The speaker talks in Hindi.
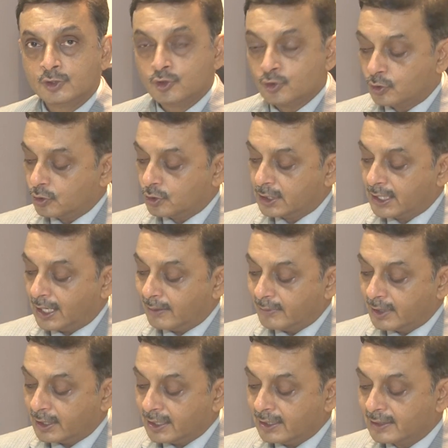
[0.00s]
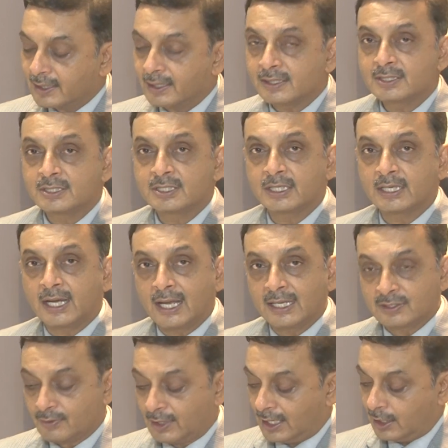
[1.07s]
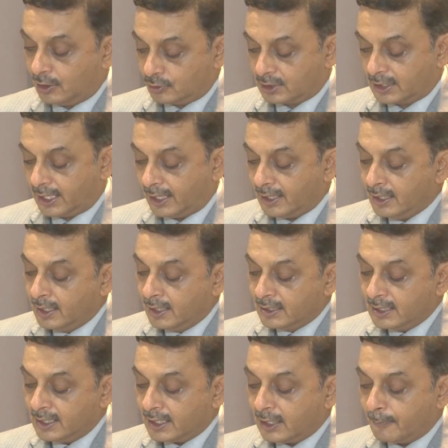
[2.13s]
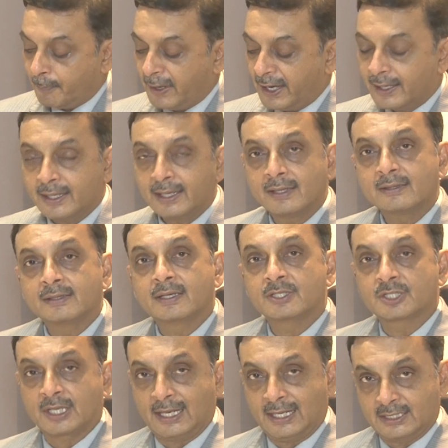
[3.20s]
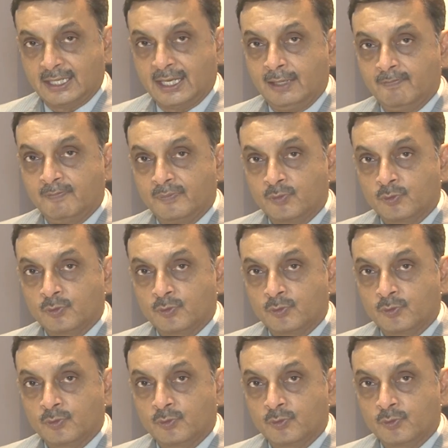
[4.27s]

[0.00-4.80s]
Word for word: जो डामर की तरह चिकास वाला होता है ये अगर पेट के अंदर चला जाए